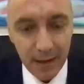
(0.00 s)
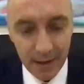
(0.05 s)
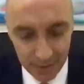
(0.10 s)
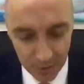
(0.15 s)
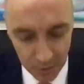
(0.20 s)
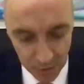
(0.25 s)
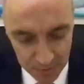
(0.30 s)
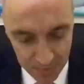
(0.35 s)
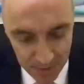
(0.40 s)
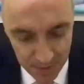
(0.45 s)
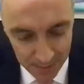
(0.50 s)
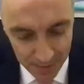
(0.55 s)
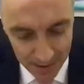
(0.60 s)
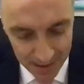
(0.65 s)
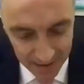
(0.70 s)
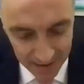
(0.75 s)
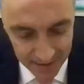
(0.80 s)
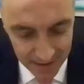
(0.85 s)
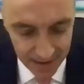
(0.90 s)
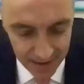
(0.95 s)
El
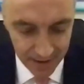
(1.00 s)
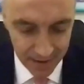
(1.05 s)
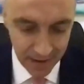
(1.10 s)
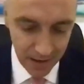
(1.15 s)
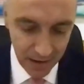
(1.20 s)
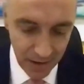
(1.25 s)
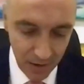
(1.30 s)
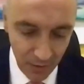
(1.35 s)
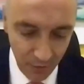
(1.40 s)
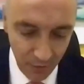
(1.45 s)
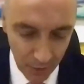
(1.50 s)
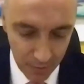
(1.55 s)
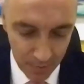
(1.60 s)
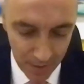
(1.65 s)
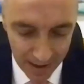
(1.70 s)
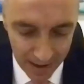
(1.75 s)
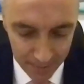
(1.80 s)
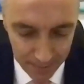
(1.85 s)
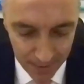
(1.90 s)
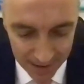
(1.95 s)
2020
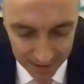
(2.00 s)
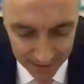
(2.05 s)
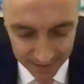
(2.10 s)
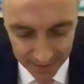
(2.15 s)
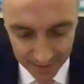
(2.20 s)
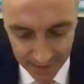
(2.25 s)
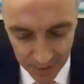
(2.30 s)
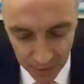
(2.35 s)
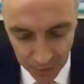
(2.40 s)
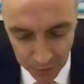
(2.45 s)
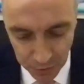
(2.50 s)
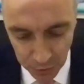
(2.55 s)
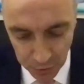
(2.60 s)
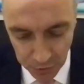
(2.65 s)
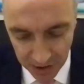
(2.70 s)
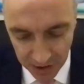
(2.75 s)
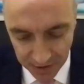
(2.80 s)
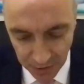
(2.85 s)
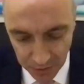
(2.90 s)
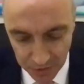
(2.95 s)
formará parte de los
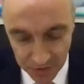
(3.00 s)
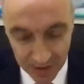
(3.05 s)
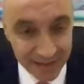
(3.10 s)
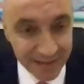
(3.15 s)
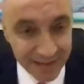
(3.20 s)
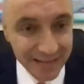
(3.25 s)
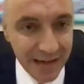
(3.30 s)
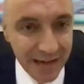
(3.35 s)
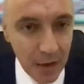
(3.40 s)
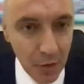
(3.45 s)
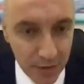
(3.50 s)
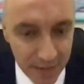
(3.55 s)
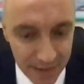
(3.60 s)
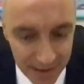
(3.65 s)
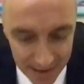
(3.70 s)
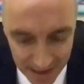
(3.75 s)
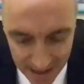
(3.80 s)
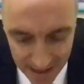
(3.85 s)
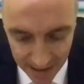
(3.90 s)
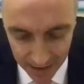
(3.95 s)
sucesos
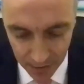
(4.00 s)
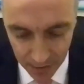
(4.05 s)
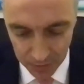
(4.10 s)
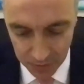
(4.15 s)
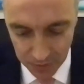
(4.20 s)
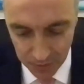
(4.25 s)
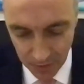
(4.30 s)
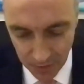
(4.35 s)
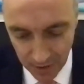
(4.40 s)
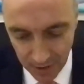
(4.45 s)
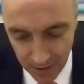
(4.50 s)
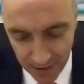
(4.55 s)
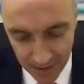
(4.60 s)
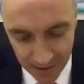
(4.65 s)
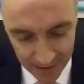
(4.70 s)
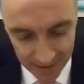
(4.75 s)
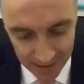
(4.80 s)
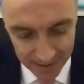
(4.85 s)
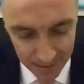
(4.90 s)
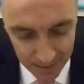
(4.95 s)
extraordinarios
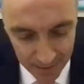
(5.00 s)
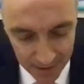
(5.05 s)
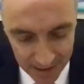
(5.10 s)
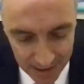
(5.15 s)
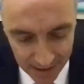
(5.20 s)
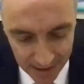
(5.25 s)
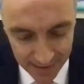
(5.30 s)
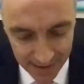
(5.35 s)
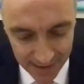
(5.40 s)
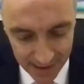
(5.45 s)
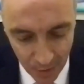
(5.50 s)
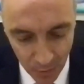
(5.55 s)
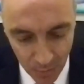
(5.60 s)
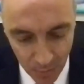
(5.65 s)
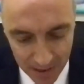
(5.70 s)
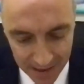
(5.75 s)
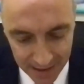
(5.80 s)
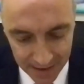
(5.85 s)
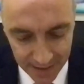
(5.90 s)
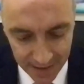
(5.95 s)
en el devenir de la
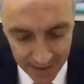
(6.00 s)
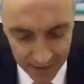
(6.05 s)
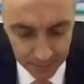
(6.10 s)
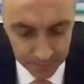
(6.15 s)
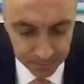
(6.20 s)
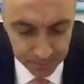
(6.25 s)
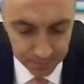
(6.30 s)
humanidad,